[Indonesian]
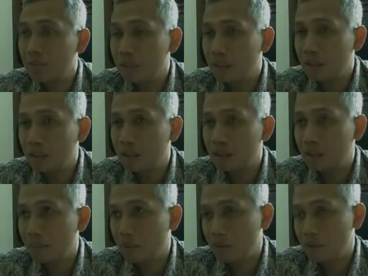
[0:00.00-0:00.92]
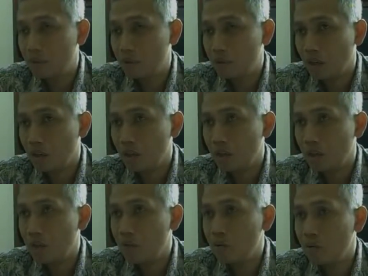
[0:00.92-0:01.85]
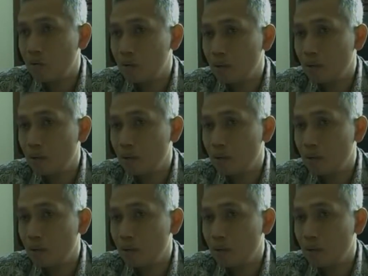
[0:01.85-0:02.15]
bila ada eh, persoalan-persoalan hukum